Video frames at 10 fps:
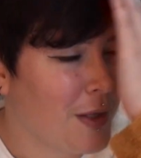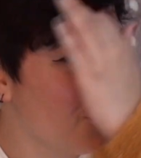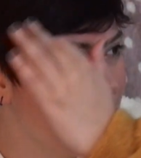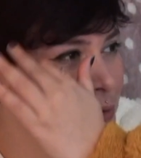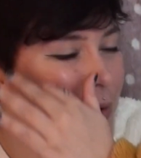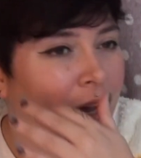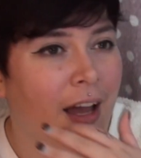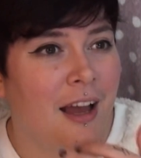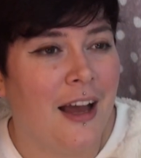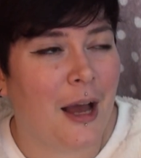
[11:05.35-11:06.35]
Du coup,
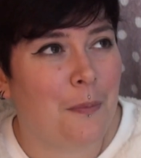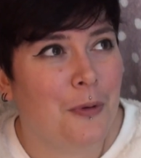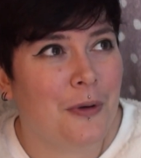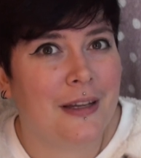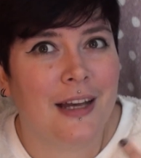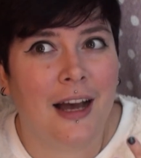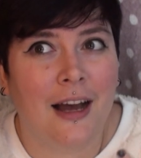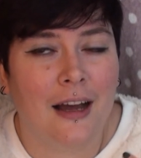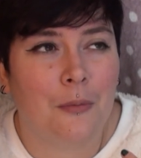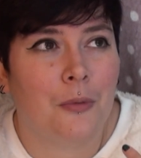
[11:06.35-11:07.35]
un peu
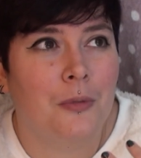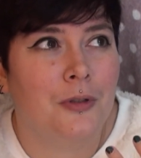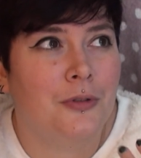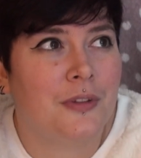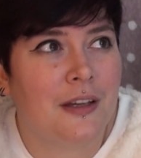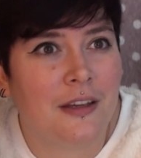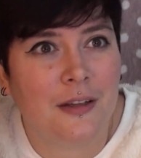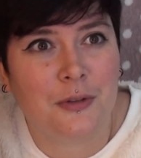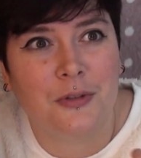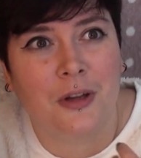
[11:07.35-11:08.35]
calme, en mode
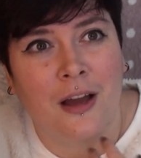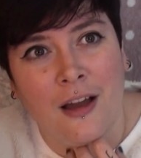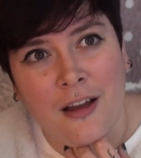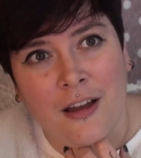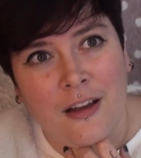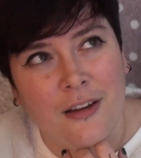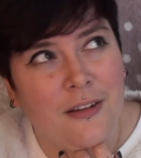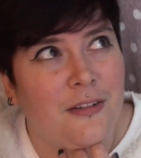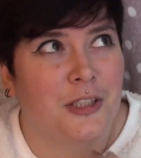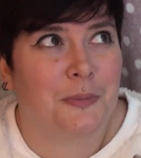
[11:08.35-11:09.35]
très
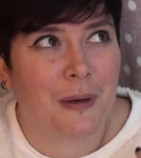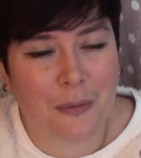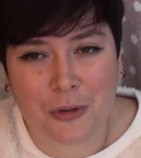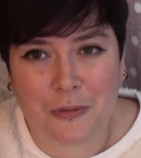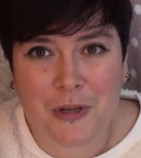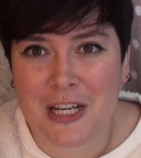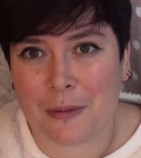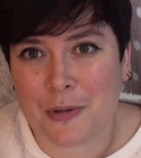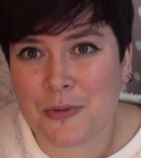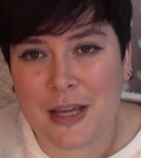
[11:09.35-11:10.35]
je sais pas, moi, moi j'ai
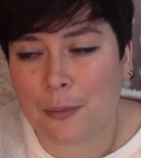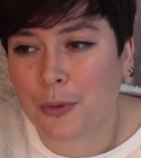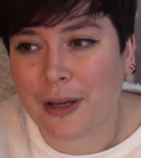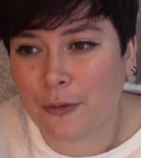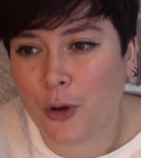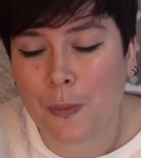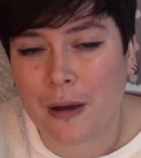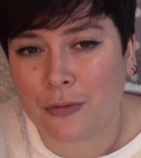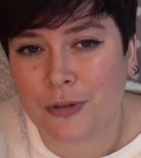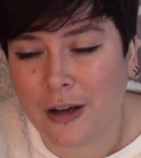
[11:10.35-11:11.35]
l'impression qu'il est un peu rêveur
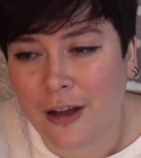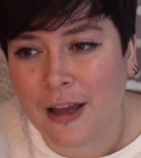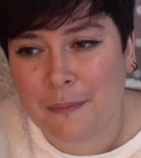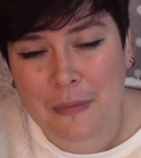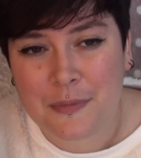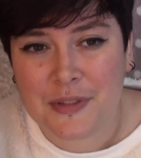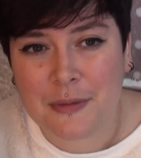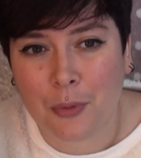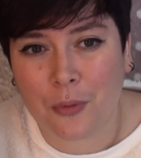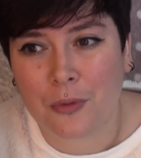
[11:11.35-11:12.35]
parfois, même
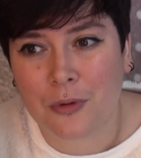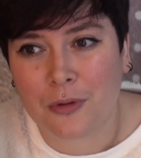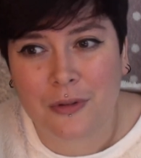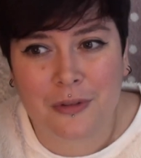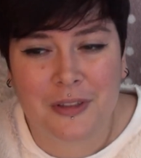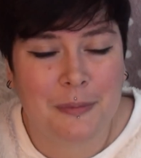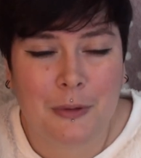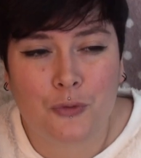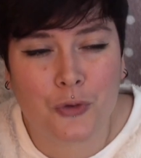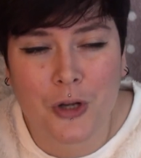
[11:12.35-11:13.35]
si bon, il est
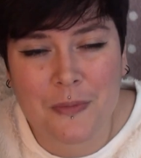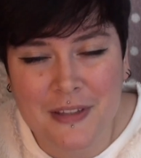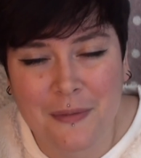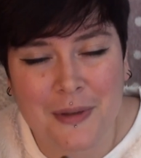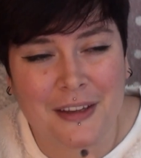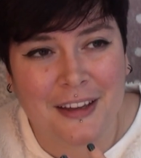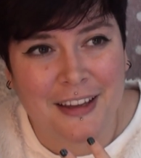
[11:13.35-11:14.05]
pas toujours comme ça, mais